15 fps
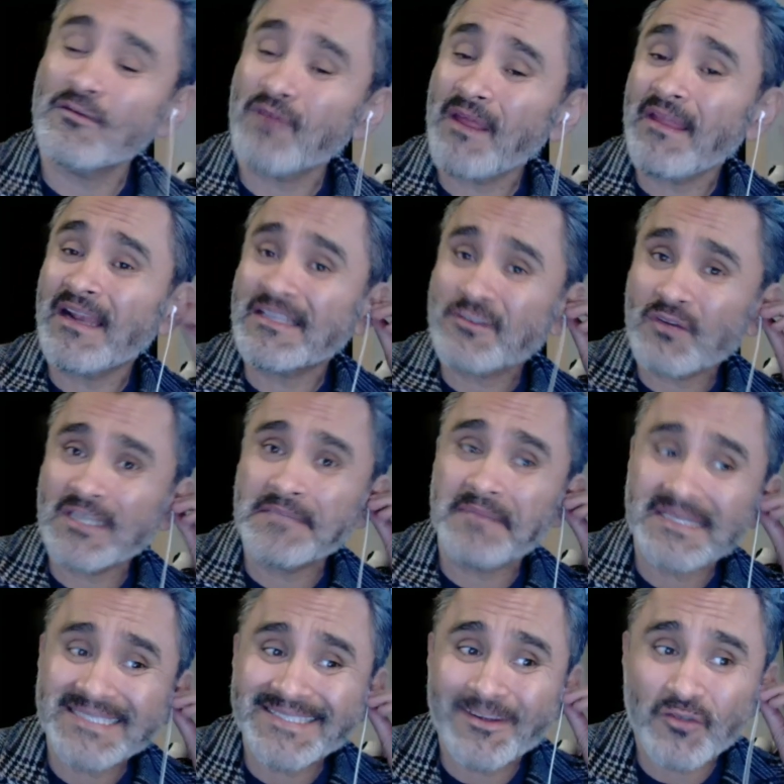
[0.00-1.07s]
de las zonas
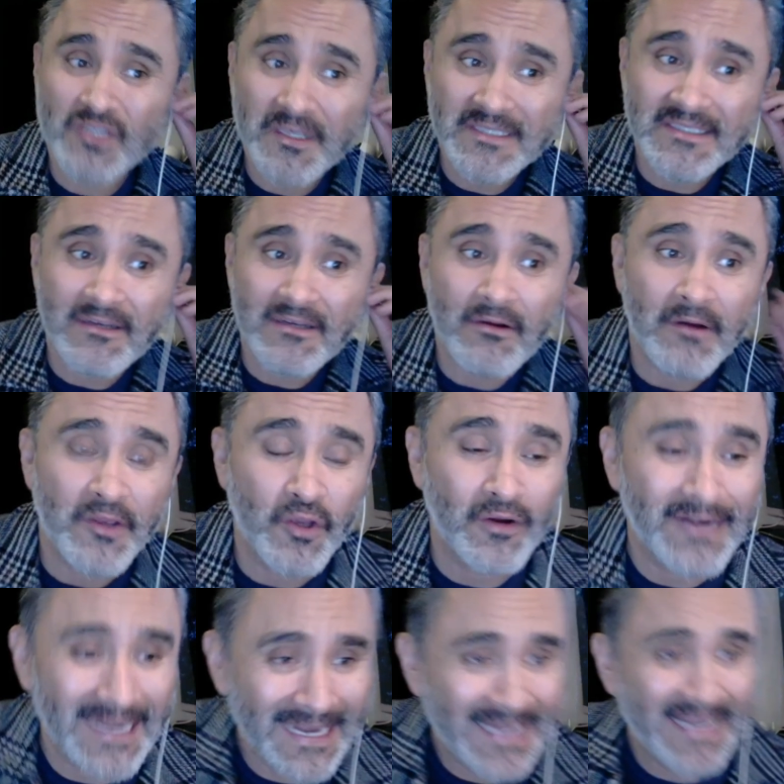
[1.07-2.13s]
más exclusivas de Nueva
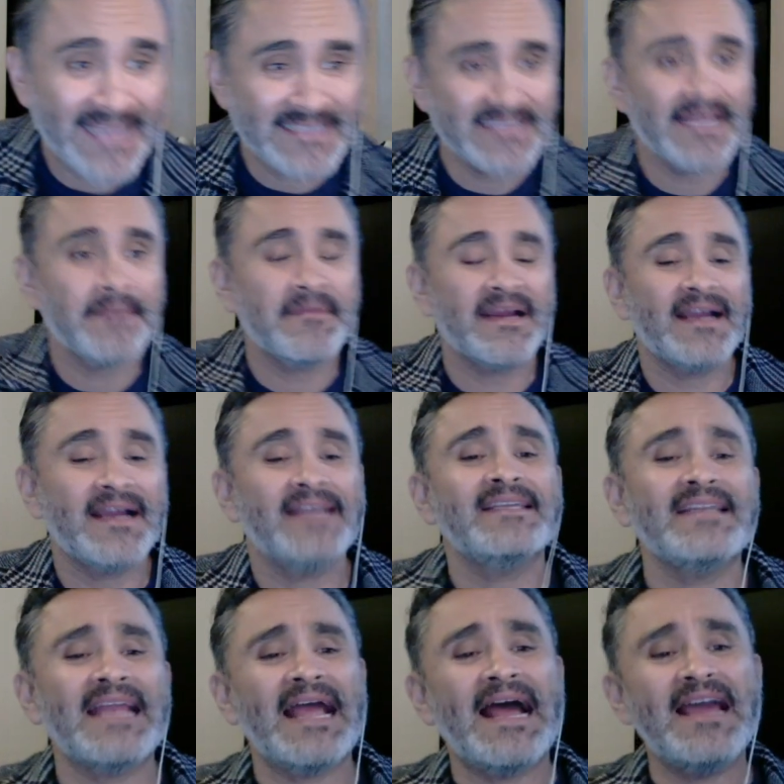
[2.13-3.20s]
York, en la isla de
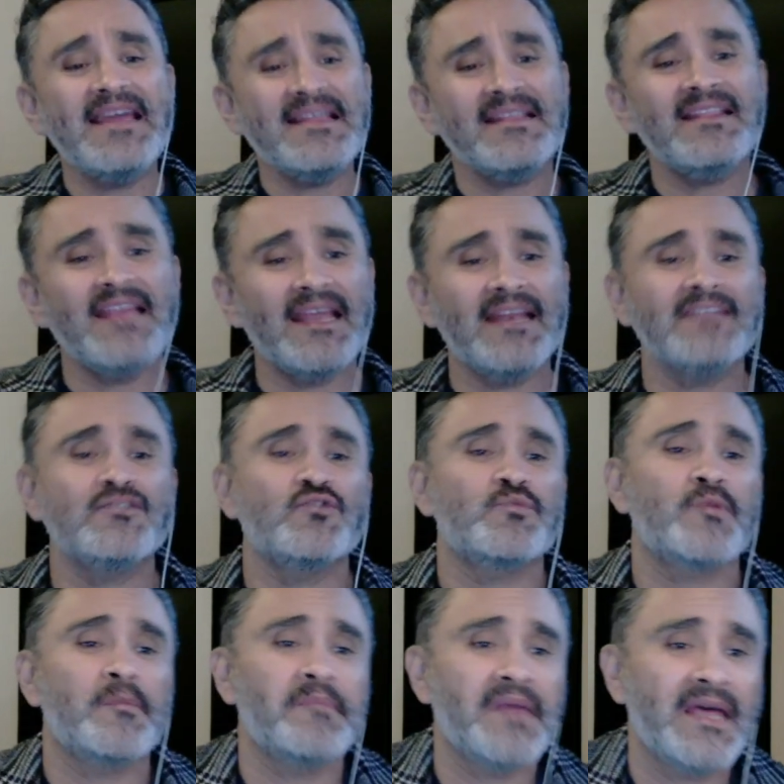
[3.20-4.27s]
Manhattan. Ahí tiene sus
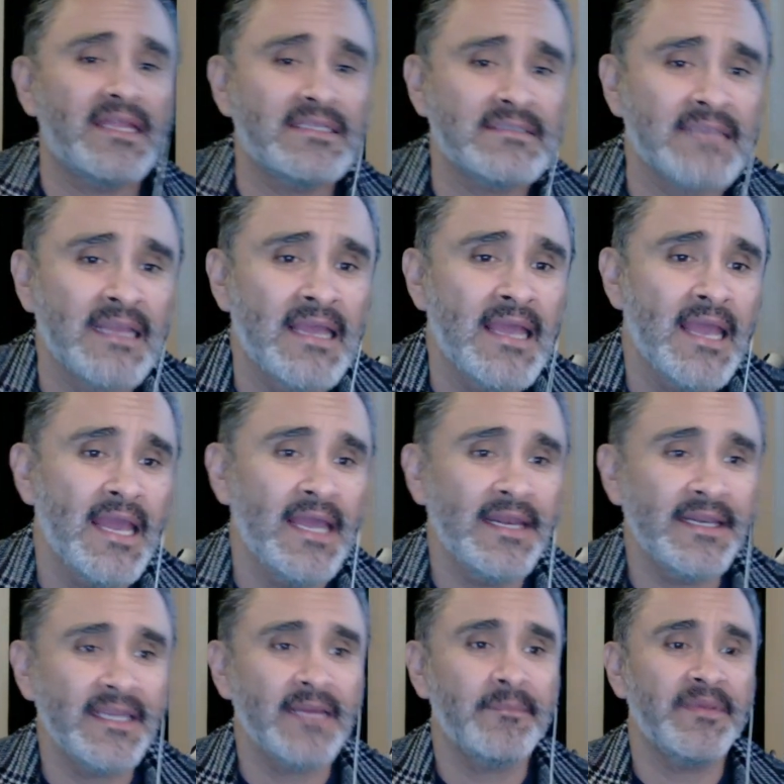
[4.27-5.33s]
propiedades
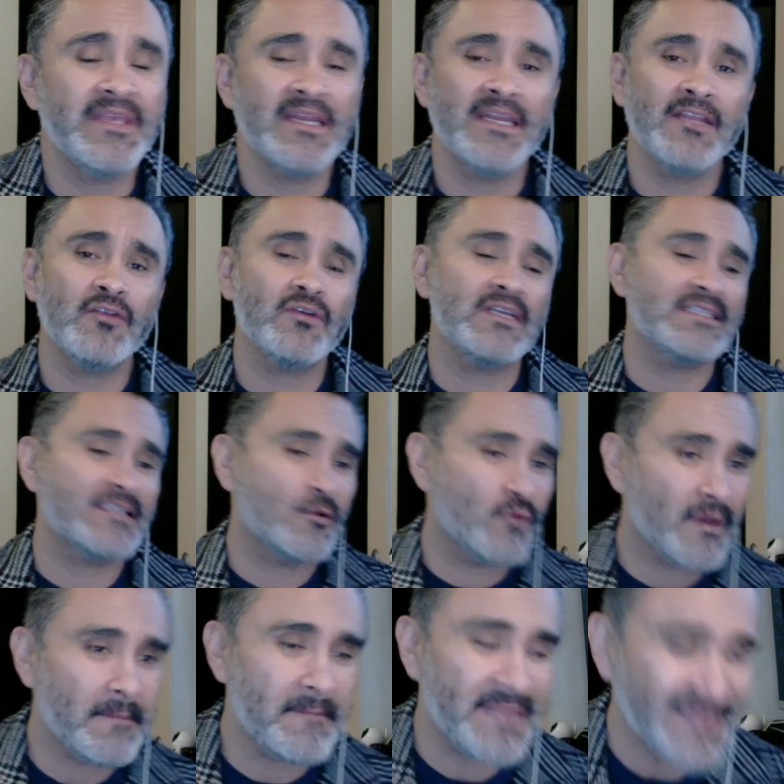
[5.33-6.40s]
Enrique Peña Nieto, que
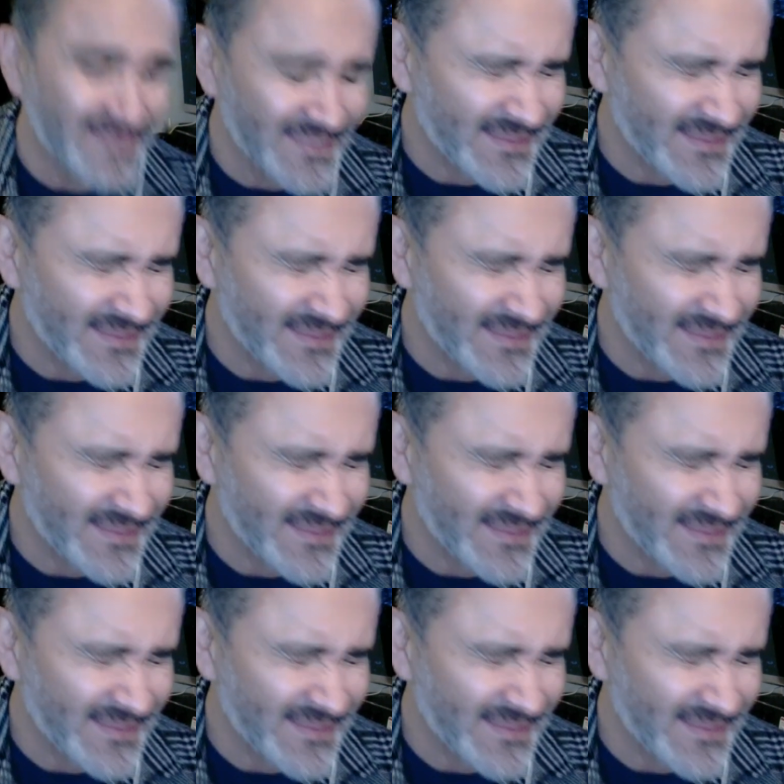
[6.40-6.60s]
seguramente